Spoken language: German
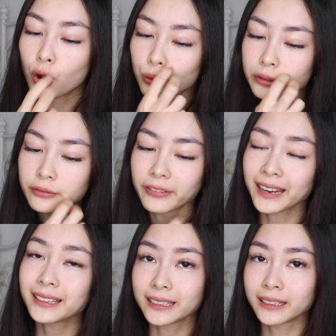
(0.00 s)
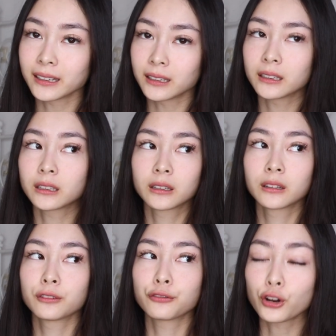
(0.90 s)
Und wenn ihr
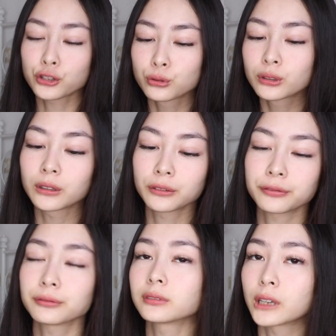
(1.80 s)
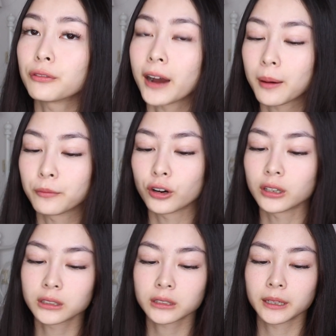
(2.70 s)
vollen Zugriff drauf haben
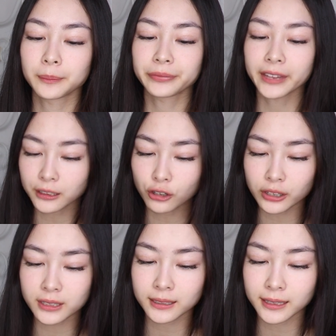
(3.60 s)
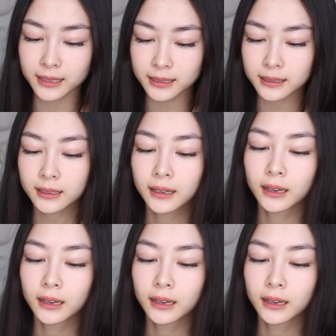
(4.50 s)
wollt, ähm, dann kostet das